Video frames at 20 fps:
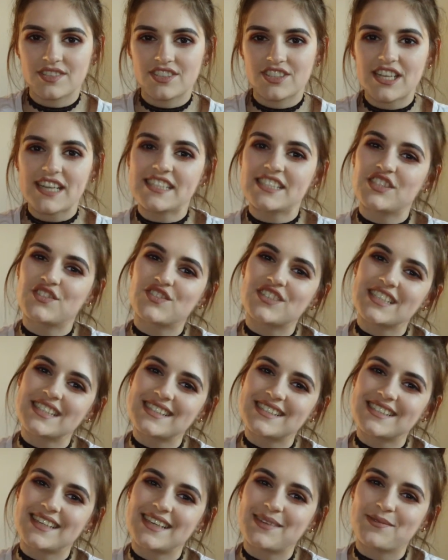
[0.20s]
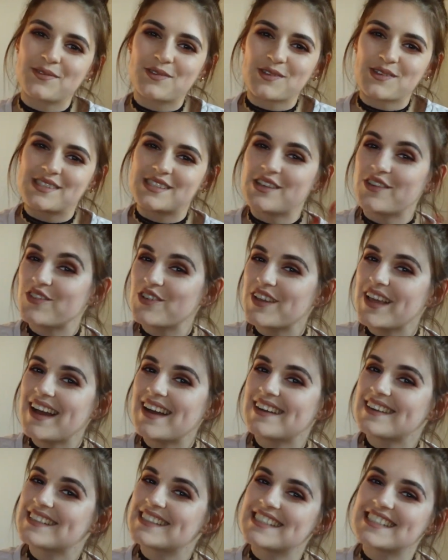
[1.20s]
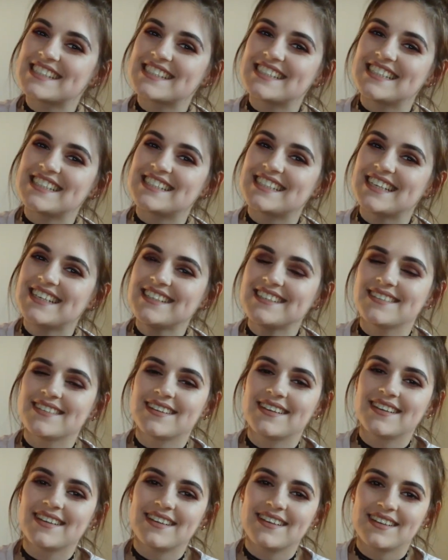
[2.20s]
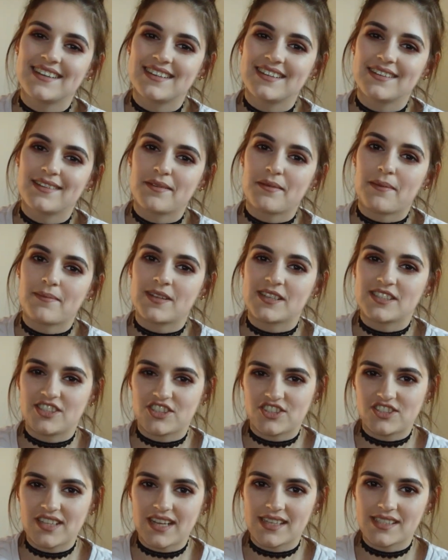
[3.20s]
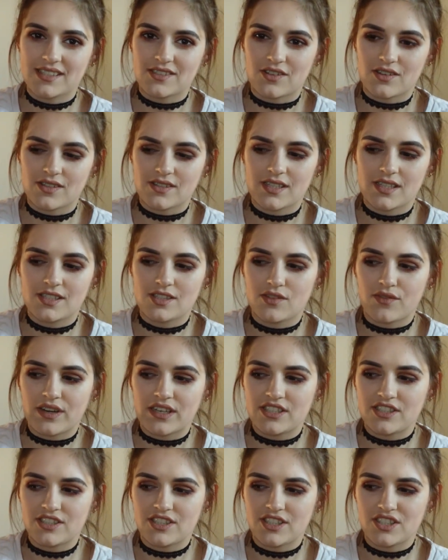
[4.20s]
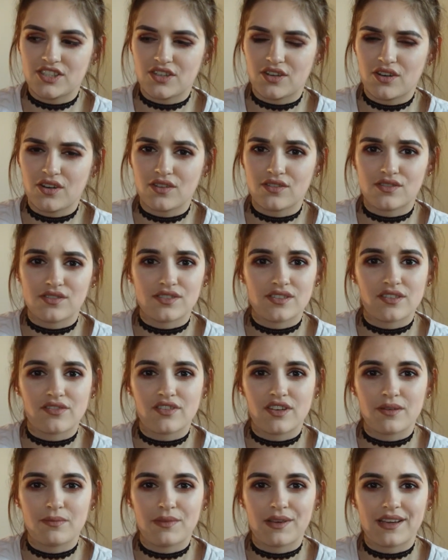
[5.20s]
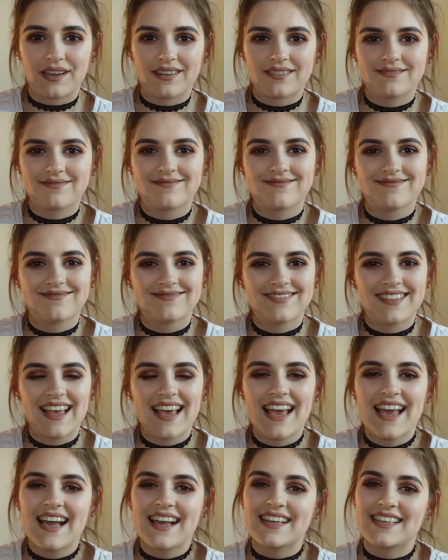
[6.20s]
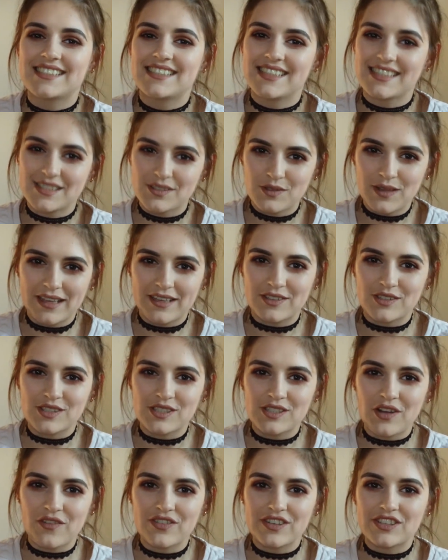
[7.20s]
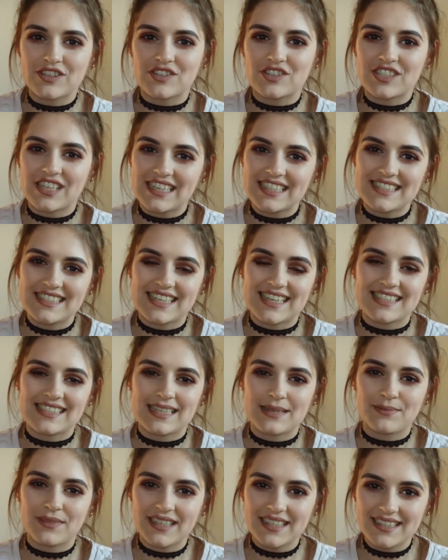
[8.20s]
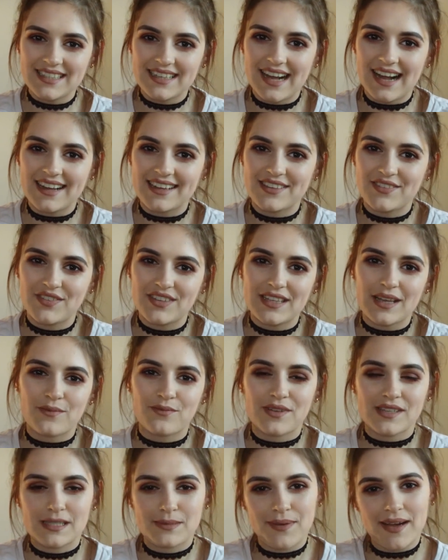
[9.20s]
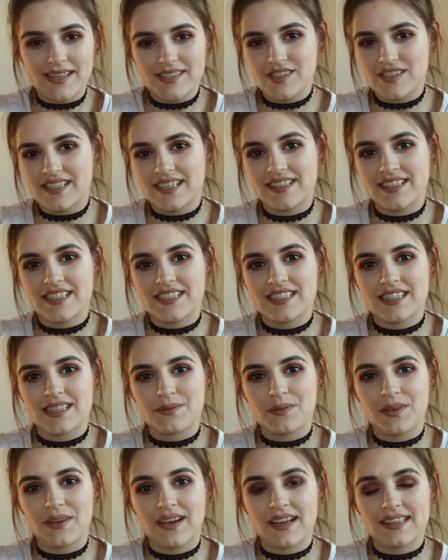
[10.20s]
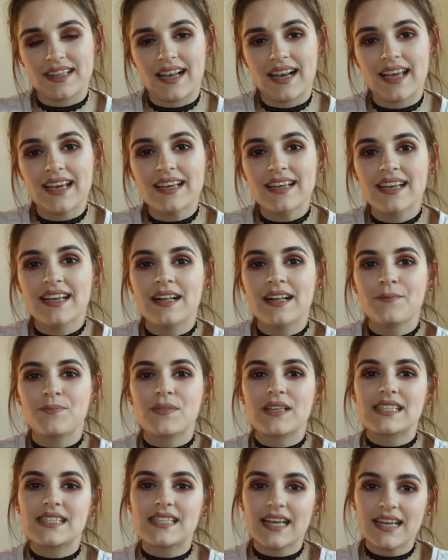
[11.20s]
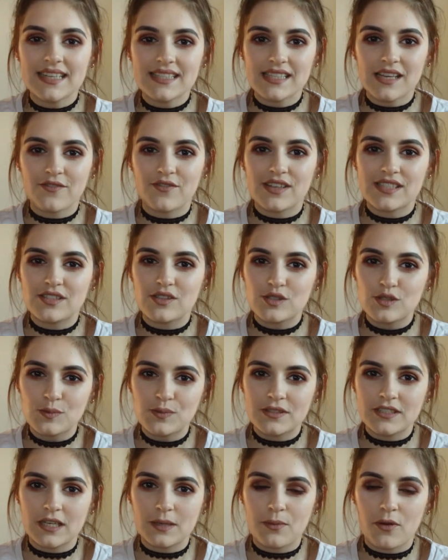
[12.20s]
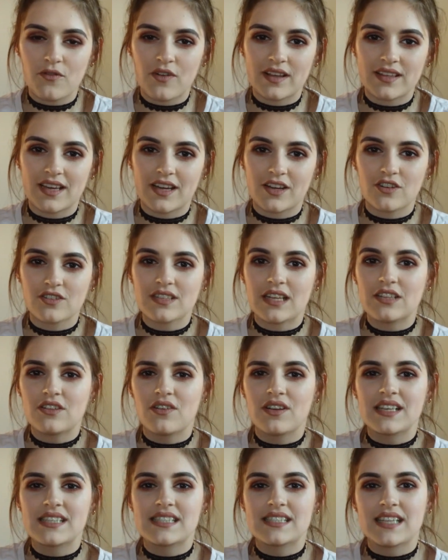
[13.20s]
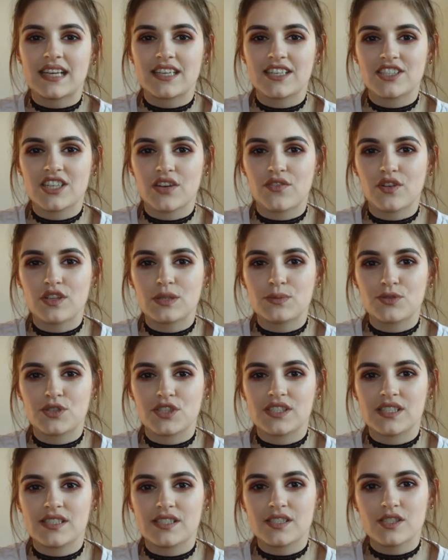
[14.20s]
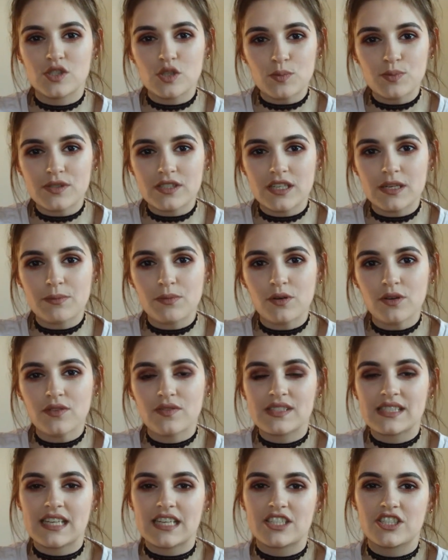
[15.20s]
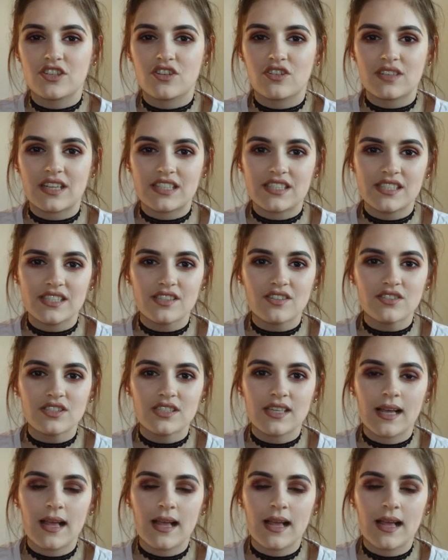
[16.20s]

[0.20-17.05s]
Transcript: Cześć wszystkim, tu znowu ja, cieszycie się? Mam nadzieję, że tak, skoro zdecydowaliście się oglądać ten filmik. Jeśli jest tutaj ktoś nowy, to cześć, ja jestem Kinga i witam Was bardzo serdecznie na moim kanale. I zachęcam Was do subskrybowania go. Na dole jest taki czerwony przycisk subskrybuj, wystarczy go nacisnąć.